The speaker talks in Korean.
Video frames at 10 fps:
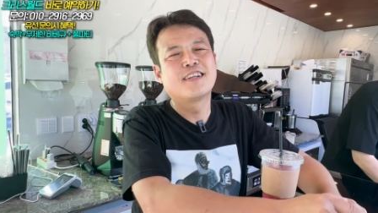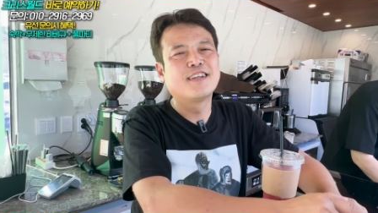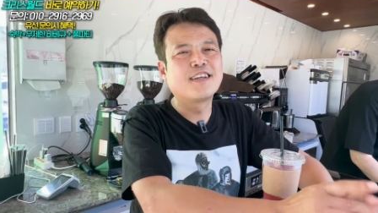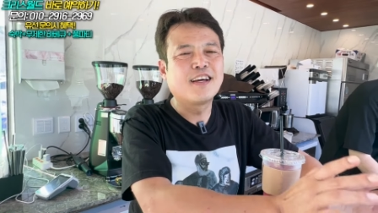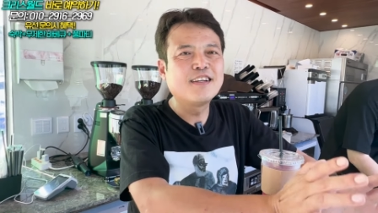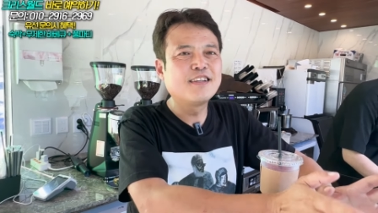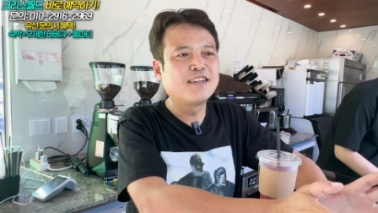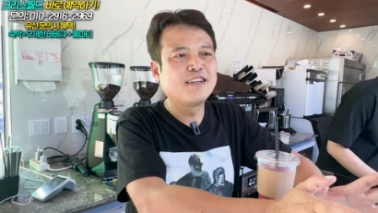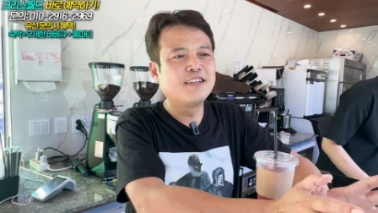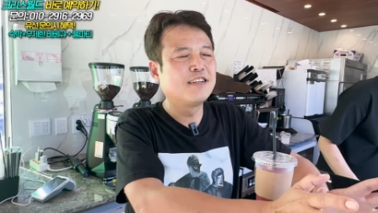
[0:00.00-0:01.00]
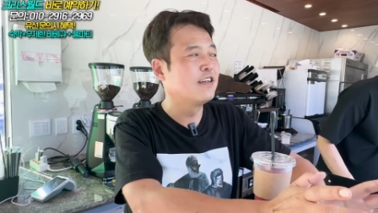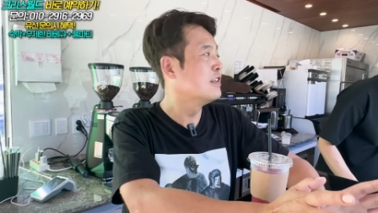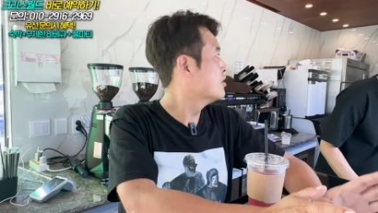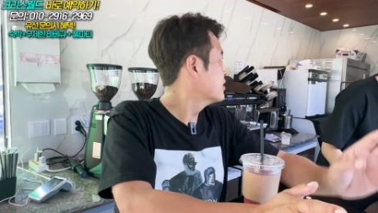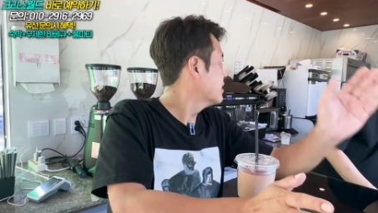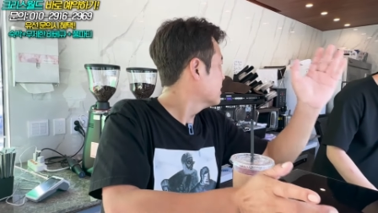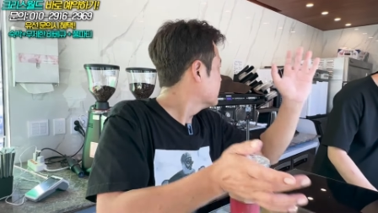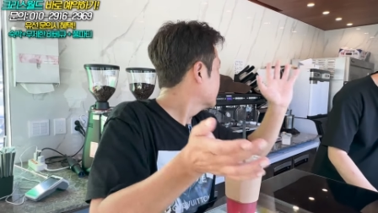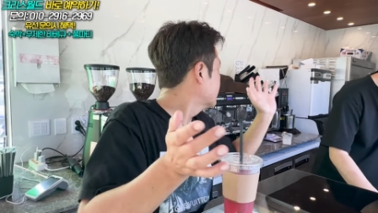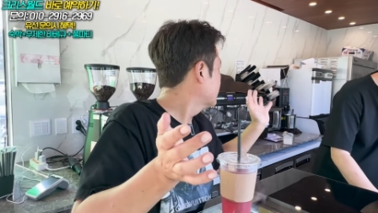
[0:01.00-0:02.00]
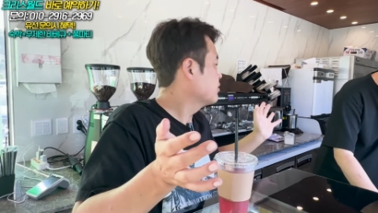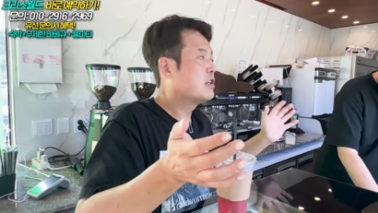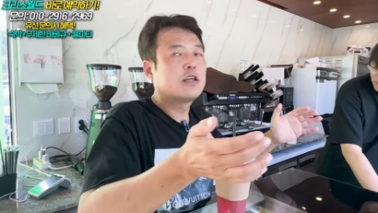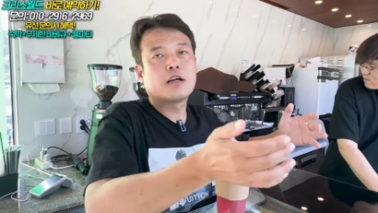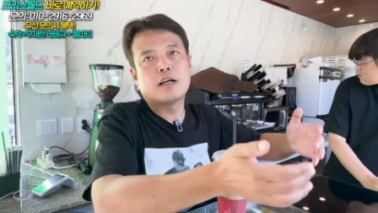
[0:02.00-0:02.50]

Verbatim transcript: 그렇게 하는 데들이 있는데, 저희가 제대로 기계